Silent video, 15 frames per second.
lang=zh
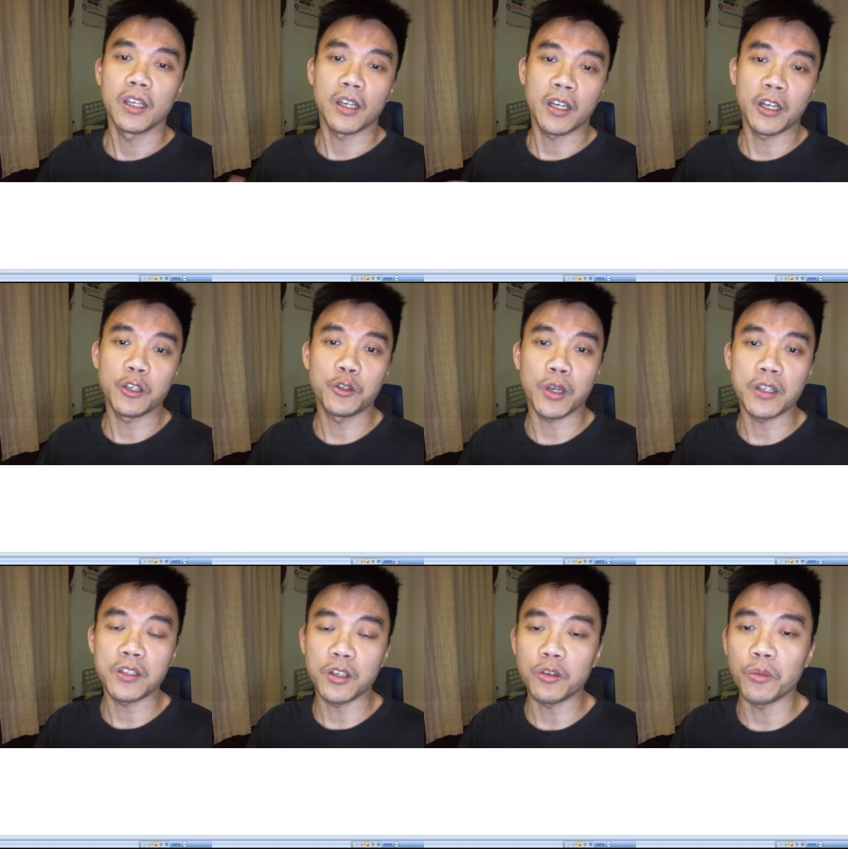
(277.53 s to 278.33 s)
可以
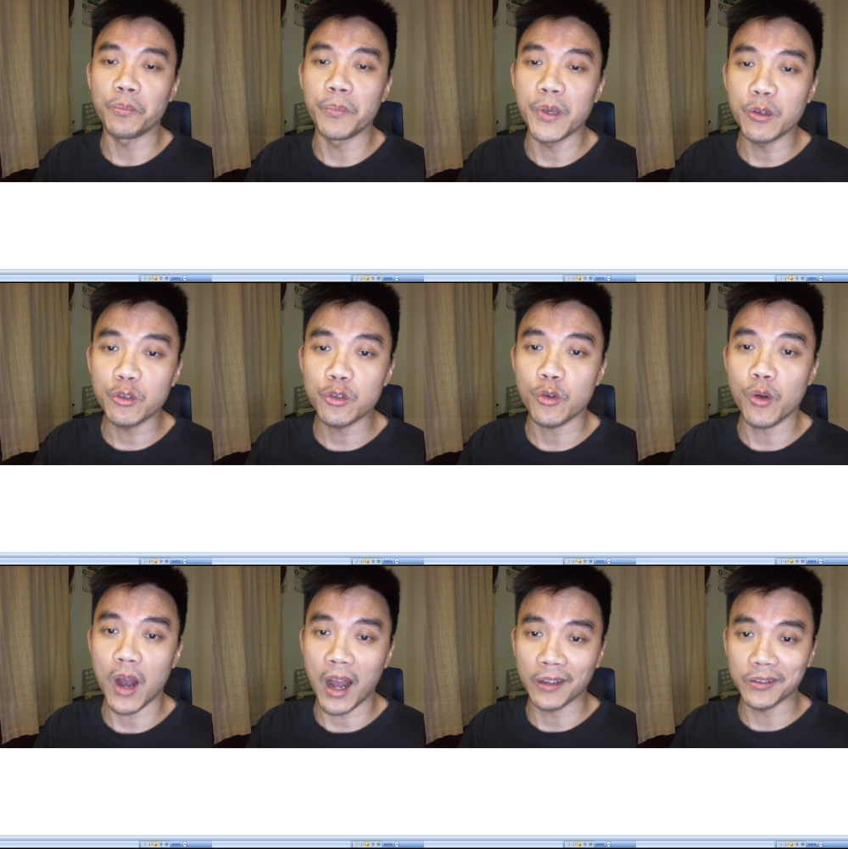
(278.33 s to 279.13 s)
算是用
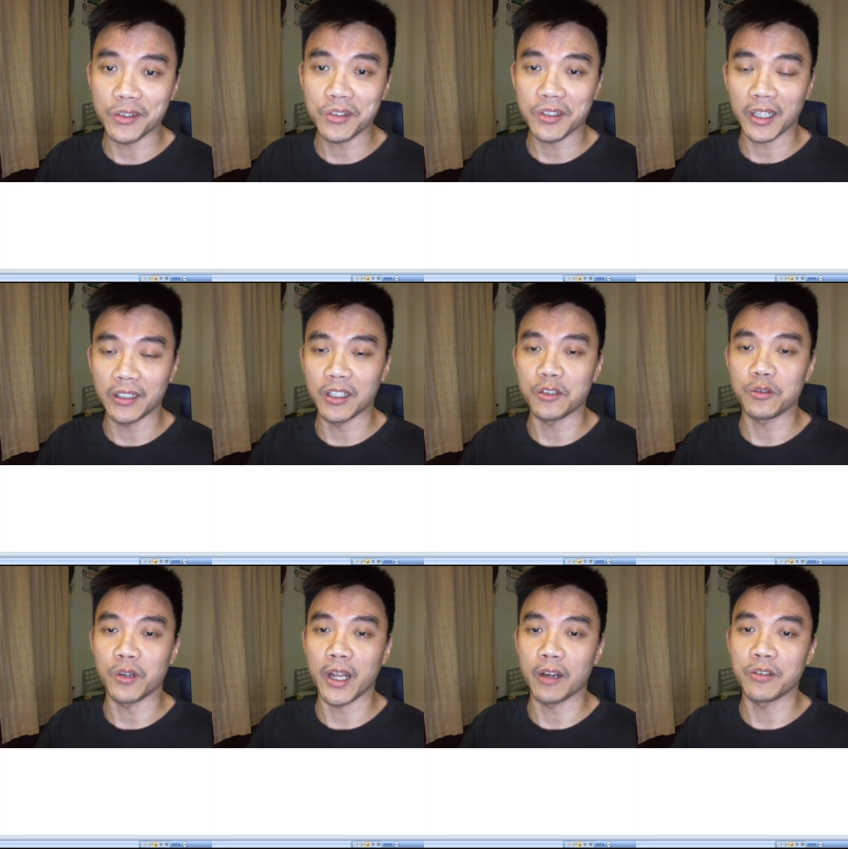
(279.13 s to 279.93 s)
mutual understanding
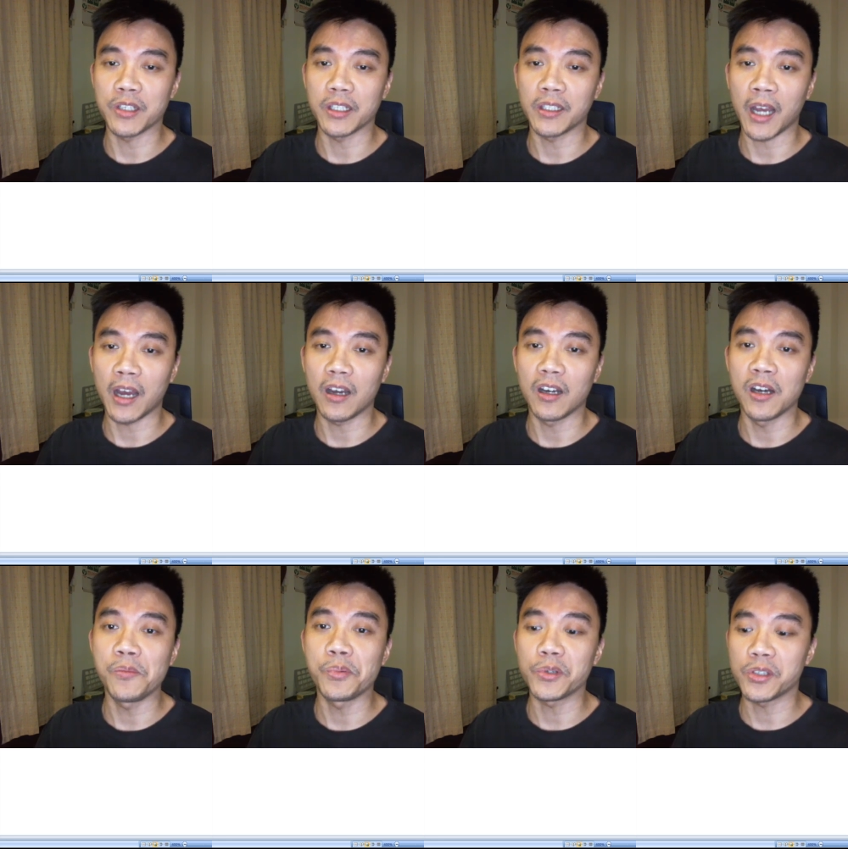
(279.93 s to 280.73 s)
去了解它，
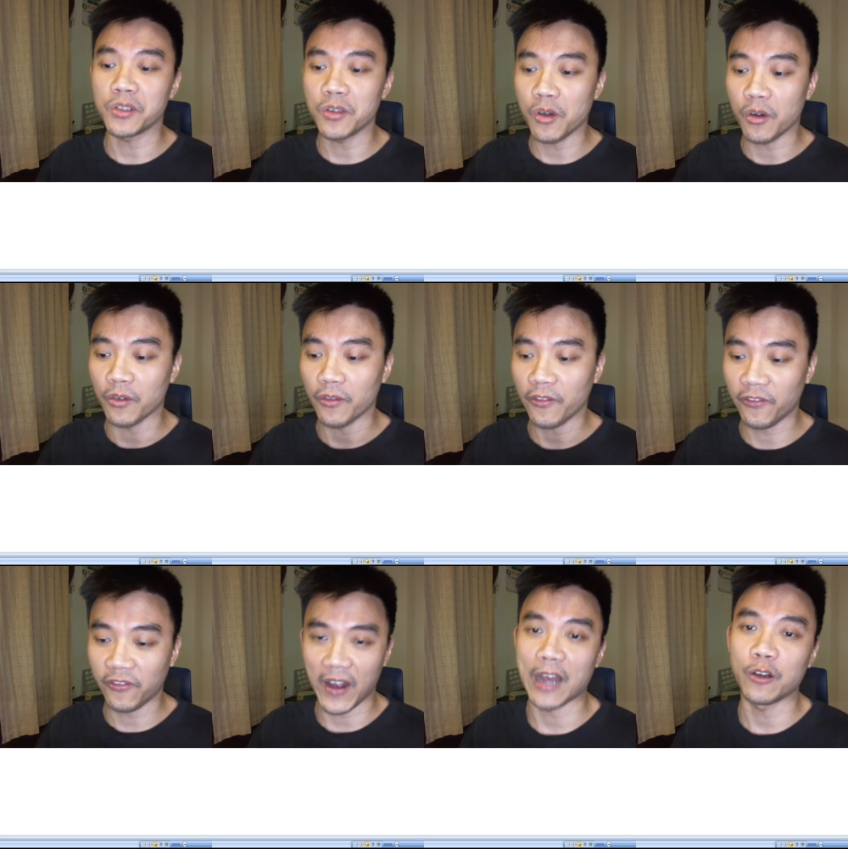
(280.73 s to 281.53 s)
而不是用
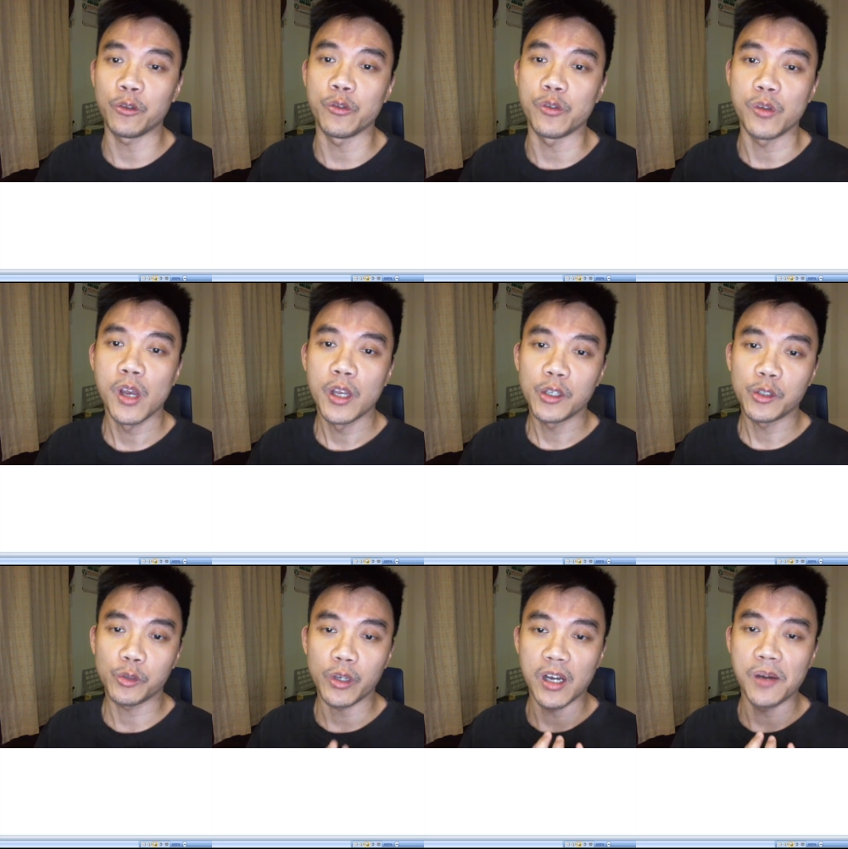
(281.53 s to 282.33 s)
法律，
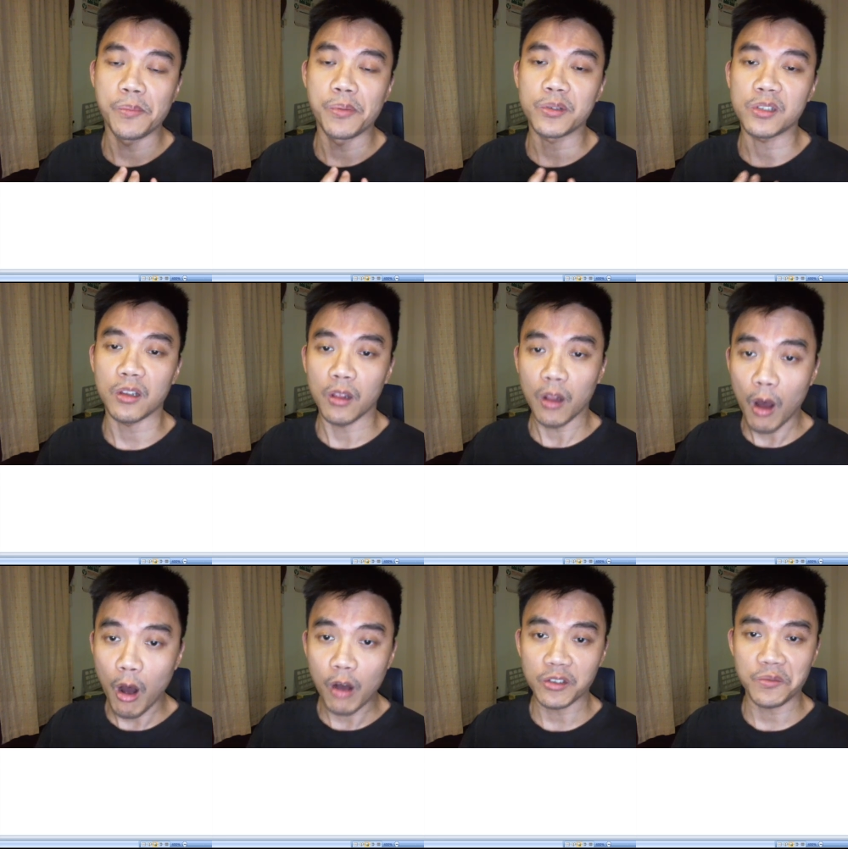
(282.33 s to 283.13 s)
所以而不是
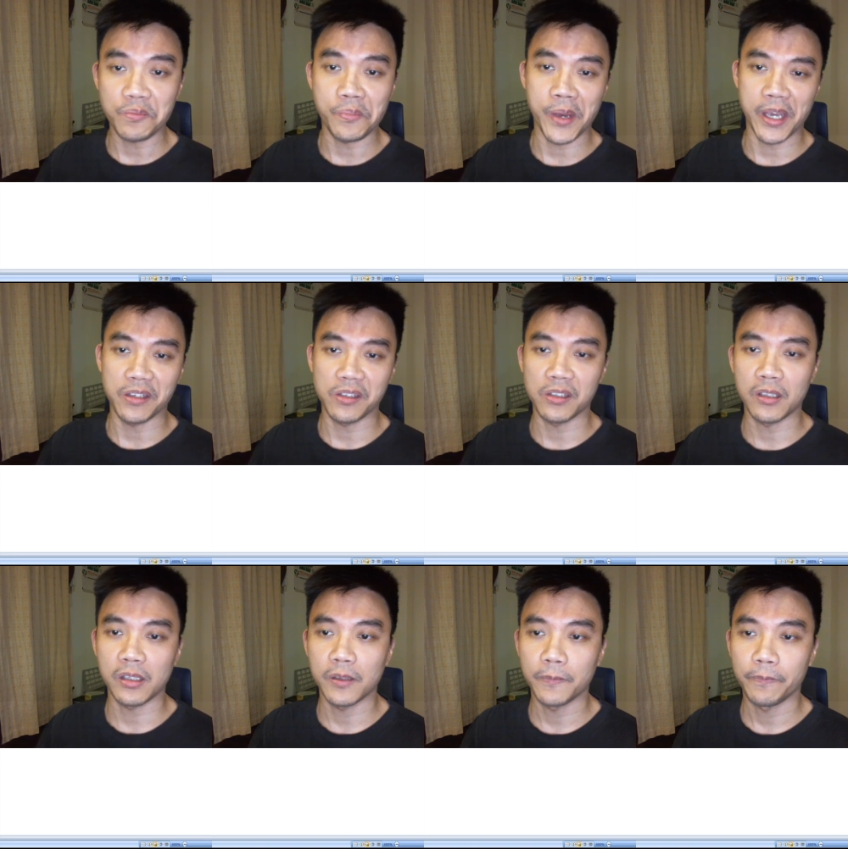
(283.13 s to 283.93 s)
laws based。